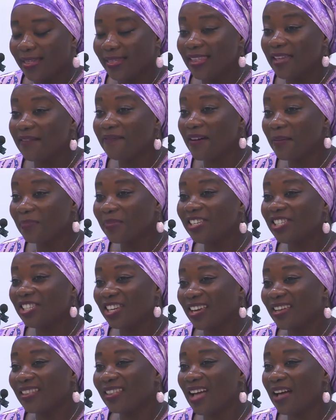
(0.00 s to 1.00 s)
Des femmes
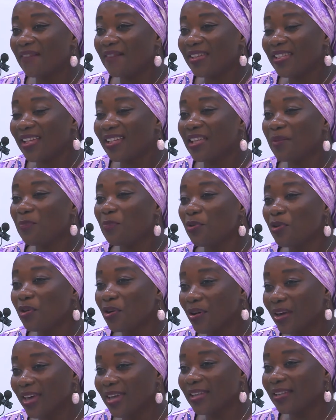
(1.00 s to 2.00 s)
nigériennes travaillent dans les
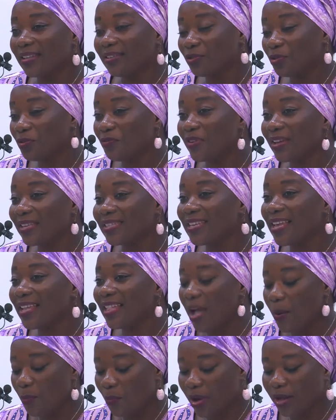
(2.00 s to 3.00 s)
meilleures universités et
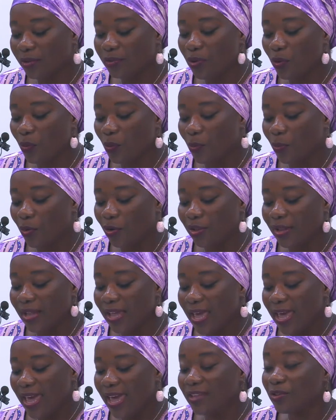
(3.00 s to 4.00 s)
laboratoires au monde
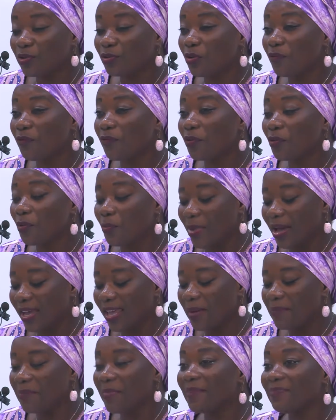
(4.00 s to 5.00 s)
et se sont fort
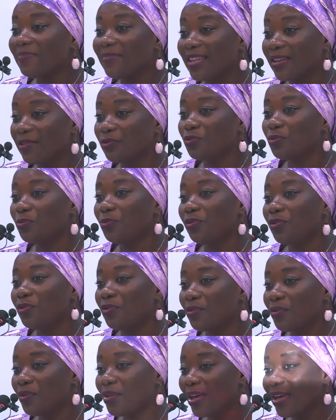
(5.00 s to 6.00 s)
remarquées même dans ce
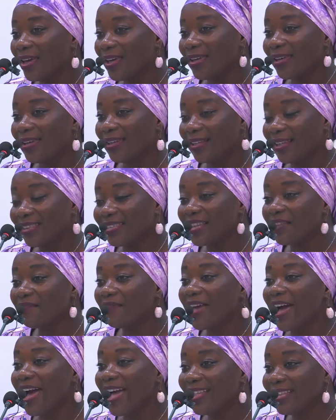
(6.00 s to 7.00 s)
milieu, les
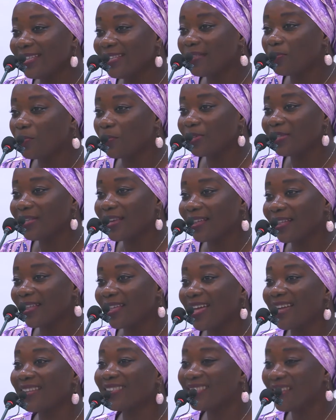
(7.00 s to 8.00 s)
élever à l'élite mondiale.
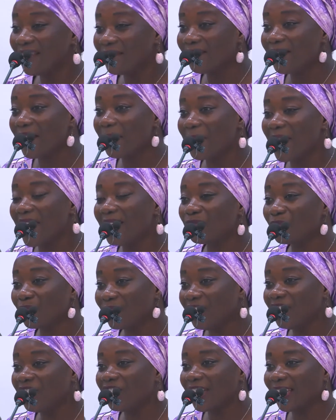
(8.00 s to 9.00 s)
Car ces femmes, elles
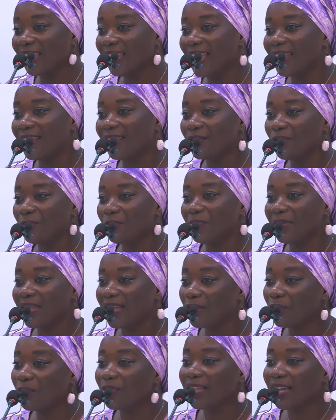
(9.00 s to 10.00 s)
sont nigériennes,
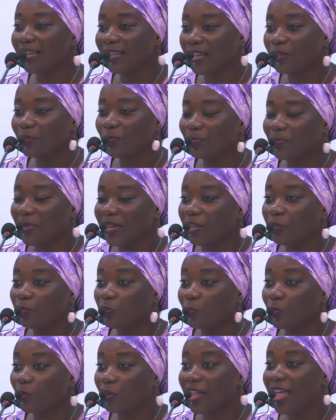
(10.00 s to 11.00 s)
peut-être le dernier pays
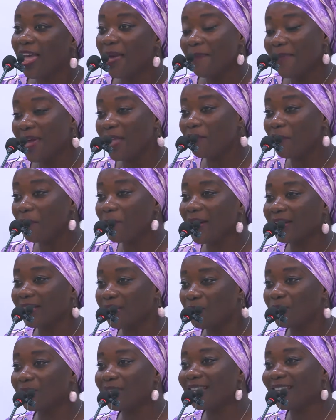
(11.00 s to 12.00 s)
du monde, mais elles font
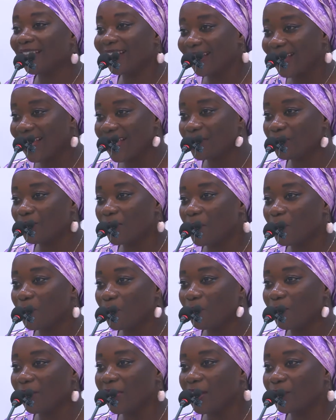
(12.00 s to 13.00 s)
partie de cette classe de la
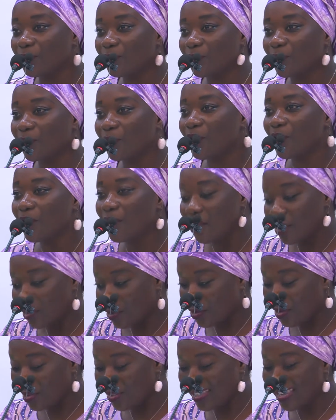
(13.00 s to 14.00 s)
population,
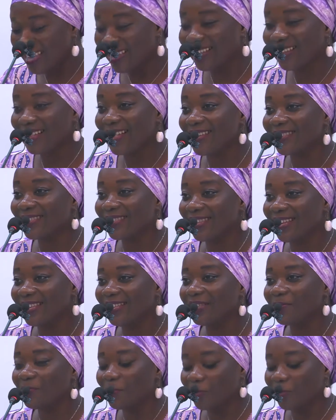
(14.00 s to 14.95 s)
de cette classe d'élite